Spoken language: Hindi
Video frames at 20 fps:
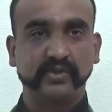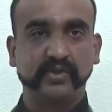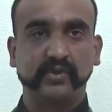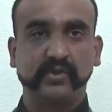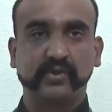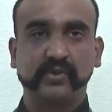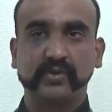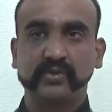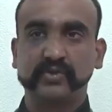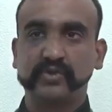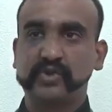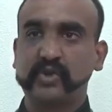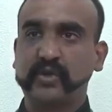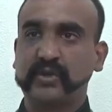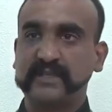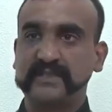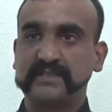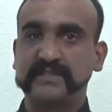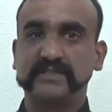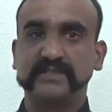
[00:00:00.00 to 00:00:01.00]
जो
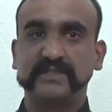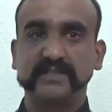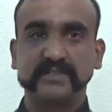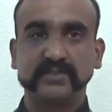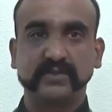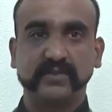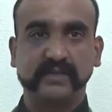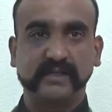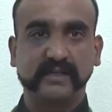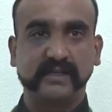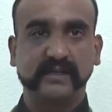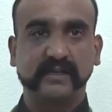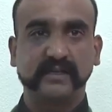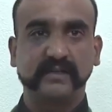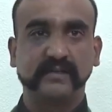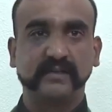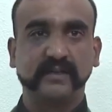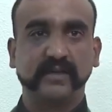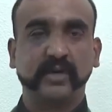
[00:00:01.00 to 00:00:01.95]
छोटी सी चीज़ होती है